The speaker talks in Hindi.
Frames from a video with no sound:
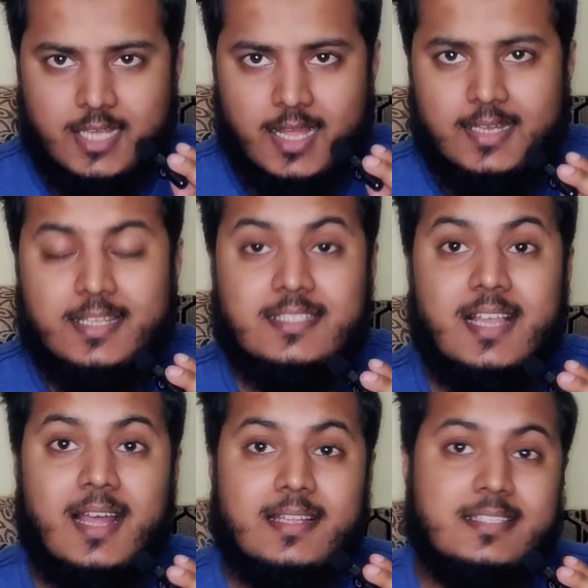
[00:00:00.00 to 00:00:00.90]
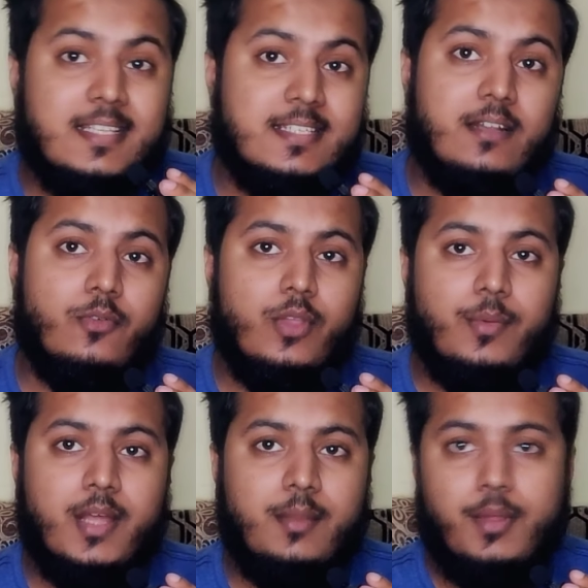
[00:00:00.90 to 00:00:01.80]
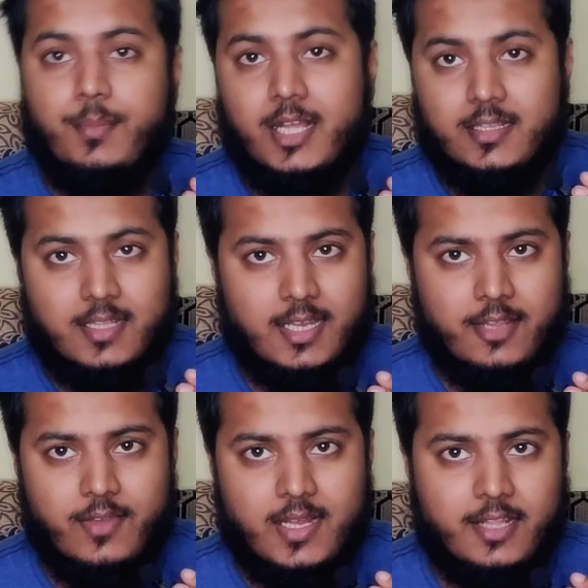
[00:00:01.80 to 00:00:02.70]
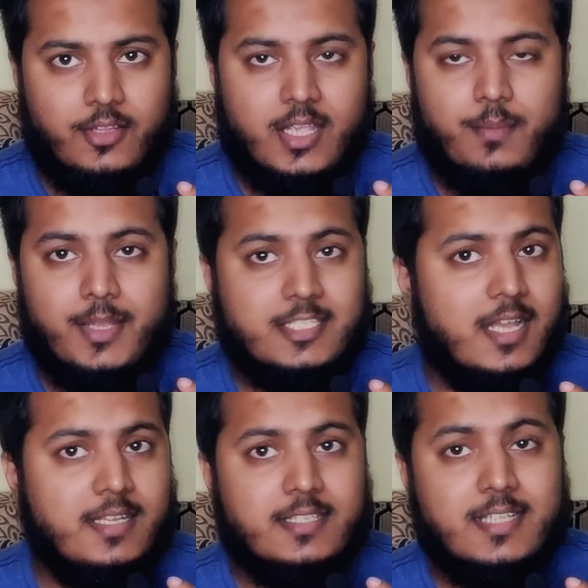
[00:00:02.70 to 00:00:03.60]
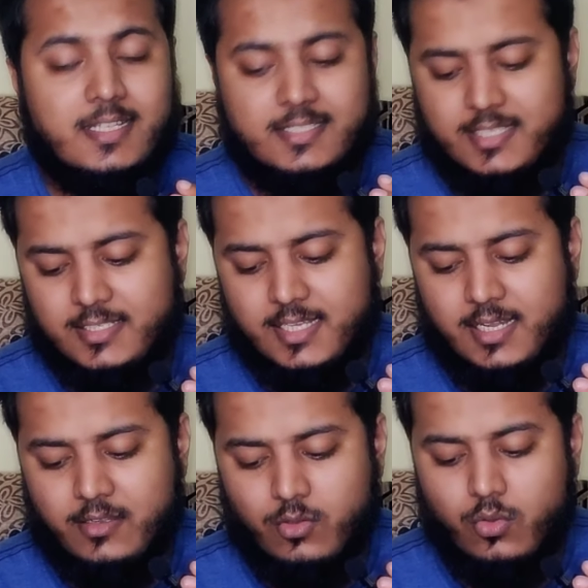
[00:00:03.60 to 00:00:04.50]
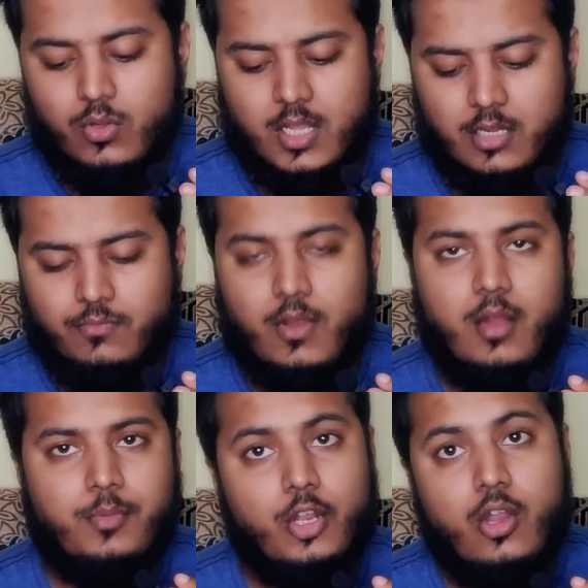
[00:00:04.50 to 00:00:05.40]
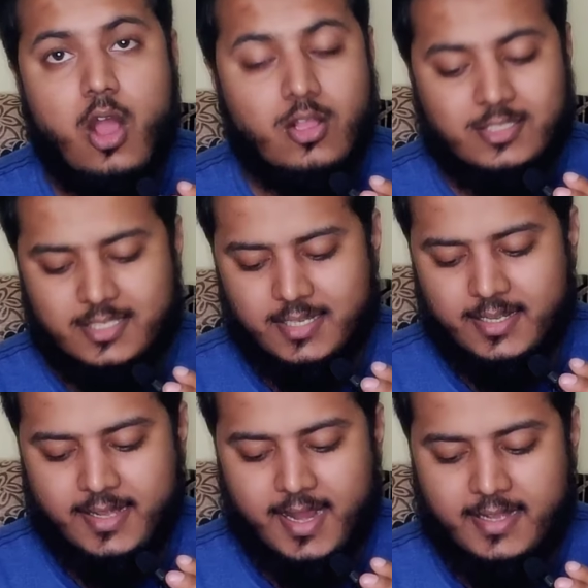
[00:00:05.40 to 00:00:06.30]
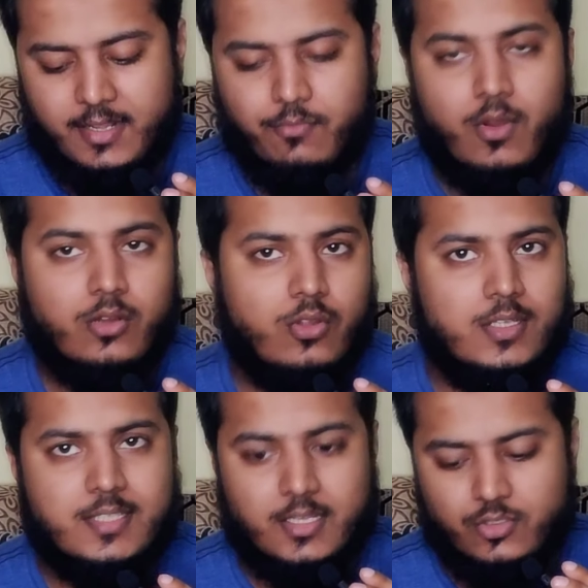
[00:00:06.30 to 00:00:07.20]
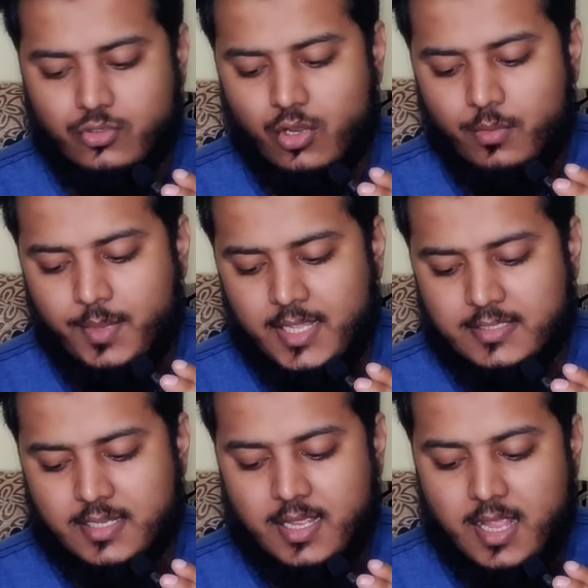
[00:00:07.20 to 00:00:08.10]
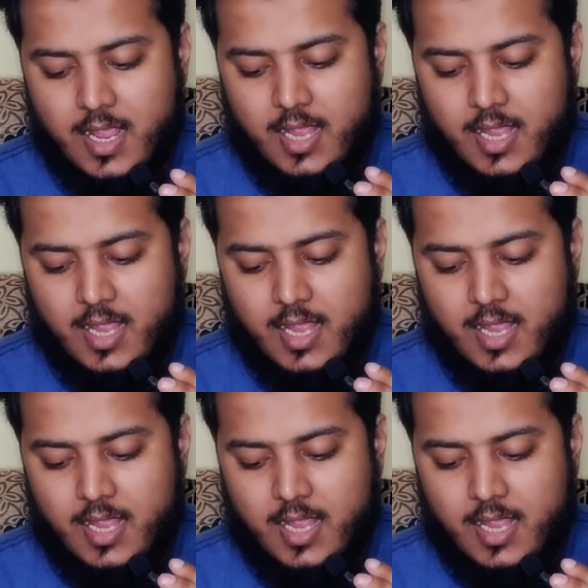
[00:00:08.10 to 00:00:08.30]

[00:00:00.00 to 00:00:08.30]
जान निसार सीजन टू के बारे में बात करने वाले तो यहाँ पे जान निसार सीजन टू कंफर्म्ड लॉन्च डेट फॉर 2024